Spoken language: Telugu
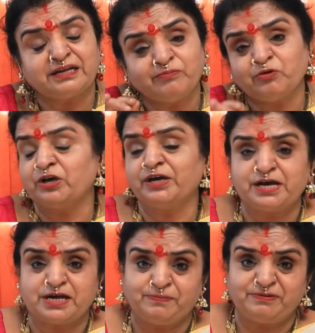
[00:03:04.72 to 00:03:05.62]
అన్నది ముఖ్యంగా
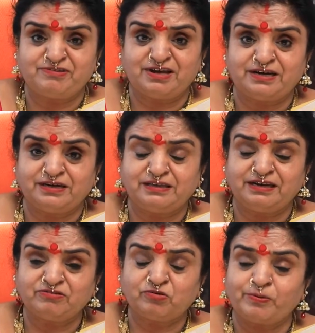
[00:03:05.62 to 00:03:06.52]
కనిపించాలని
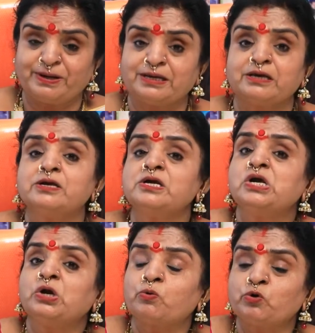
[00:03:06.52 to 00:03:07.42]
తెలుసుకోవాలి
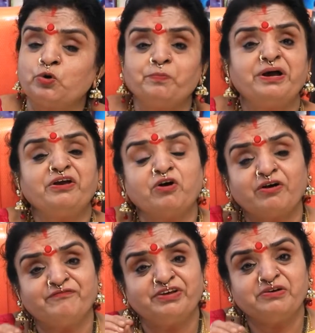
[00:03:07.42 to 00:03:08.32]
కుటుంబం యొక్క
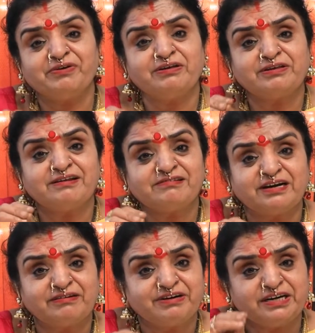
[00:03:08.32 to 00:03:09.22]
విలువలు
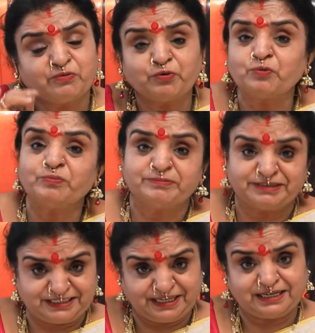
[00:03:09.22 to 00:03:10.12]
తెలిసినటువంటి కుటుంబం
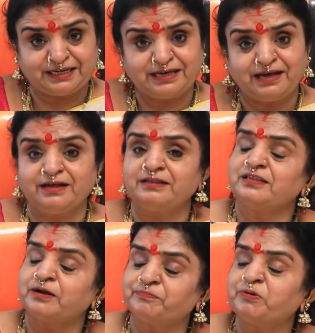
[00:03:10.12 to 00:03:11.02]
అయితే కనుక
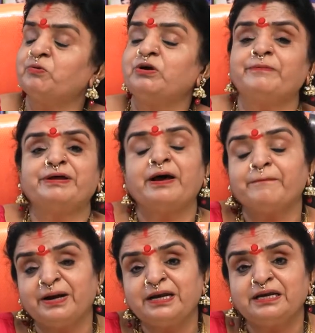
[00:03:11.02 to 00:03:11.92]
తప్పకుండా మన
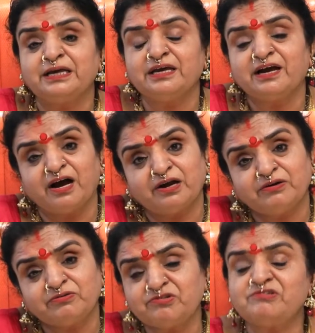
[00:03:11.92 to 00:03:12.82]
అమ్మాయిని
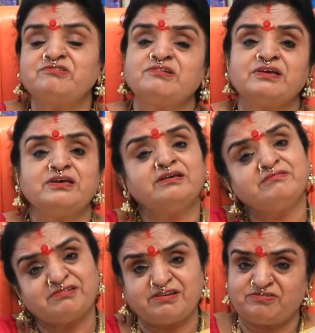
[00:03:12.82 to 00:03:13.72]
ఆలోచించి
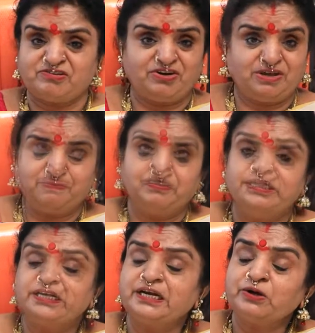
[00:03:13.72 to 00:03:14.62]
ఇచ్చేయచ్చండి
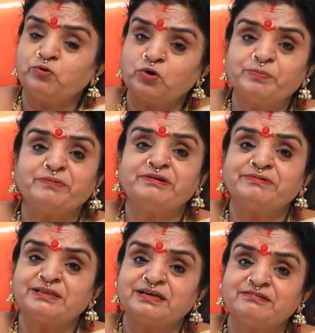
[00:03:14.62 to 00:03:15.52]
ఎందుకంటే కుటుంబ
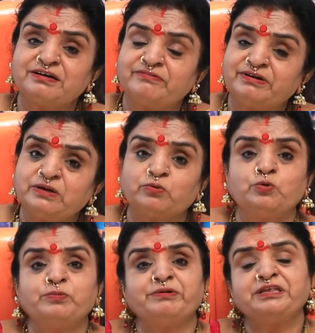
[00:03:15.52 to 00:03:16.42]
విలువలు తెలిసినటువంటి
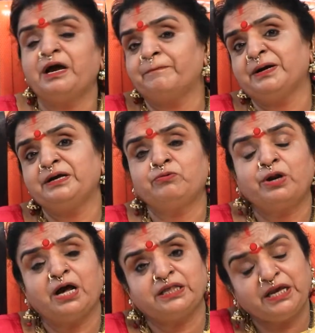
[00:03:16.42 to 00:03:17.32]
కుటుంబం అయితే అబ్బాయి కూడా
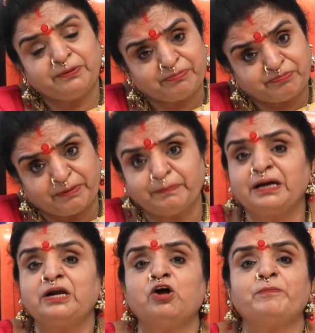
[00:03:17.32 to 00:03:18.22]
అదే
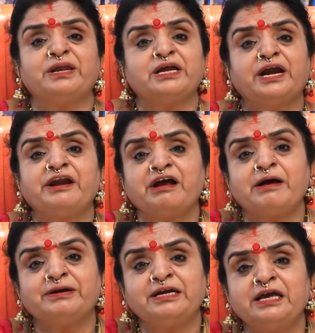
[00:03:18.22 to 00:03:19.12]
పెంపకంలో పెరిగాడు
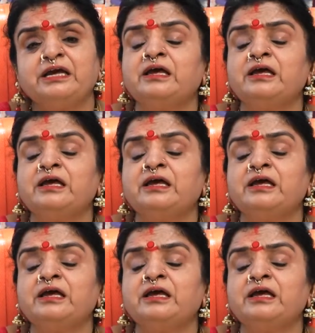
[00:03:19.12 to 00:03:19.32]
కాబట్టి